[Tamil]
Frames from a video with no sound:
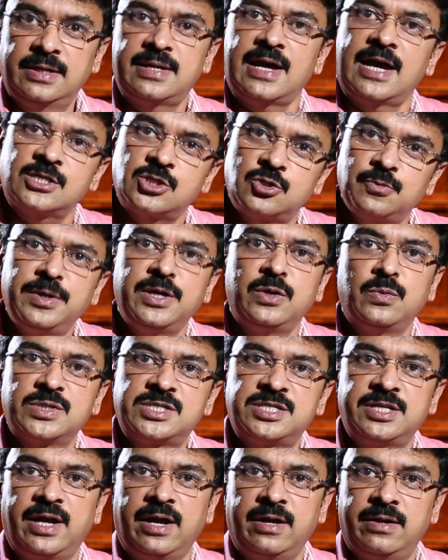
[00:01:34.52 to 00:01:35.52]
இட் ஹேஸ் டு பி
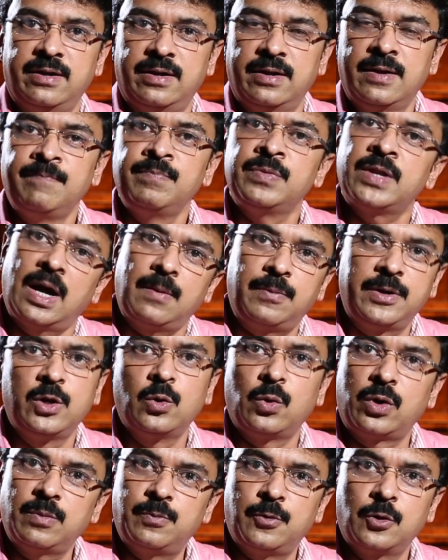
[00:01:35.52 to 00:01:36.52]
இன்வெஸ்டிகேட்டட் அப்படின்னு
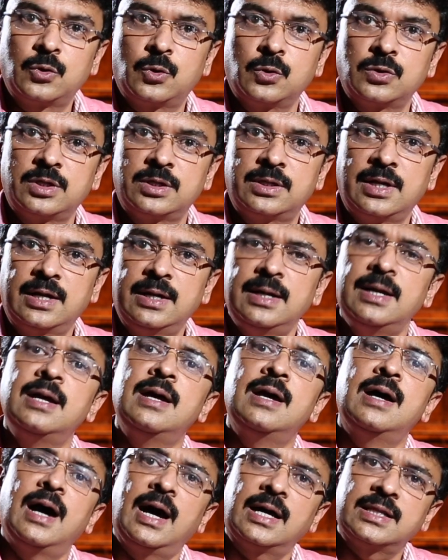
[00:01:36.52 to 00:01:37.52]
ஒரு ரிப்போர்ட் கொடுத்துருக்காங்க
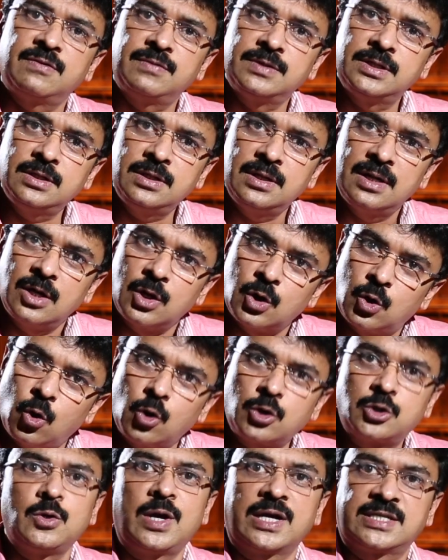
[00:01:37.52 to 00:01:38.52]
அதை வந்து
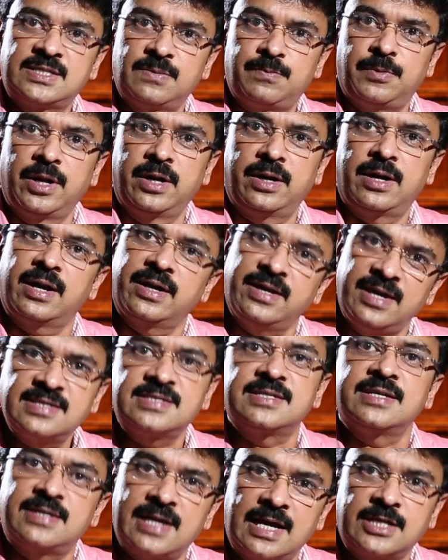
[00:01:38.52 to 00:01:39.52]
கோர்ட்டும் அக்செப்ட் பண்ணியிருக்காங்க
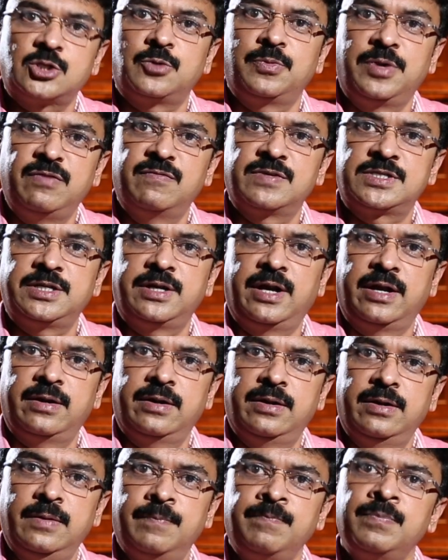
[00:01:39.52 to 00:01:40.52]
எஸ் இட் ஹேஸ் டு பி
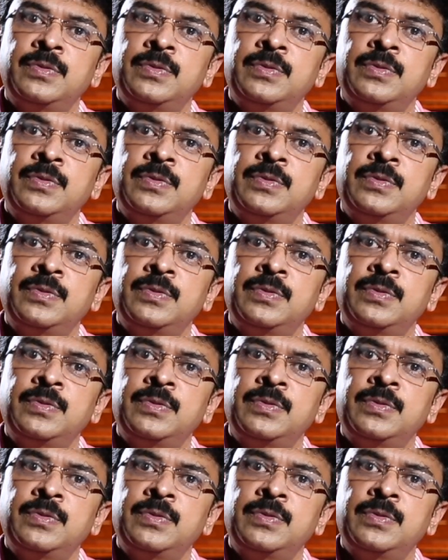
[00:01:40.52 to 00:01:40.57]
இன்வெஸ்டிகேட்டட்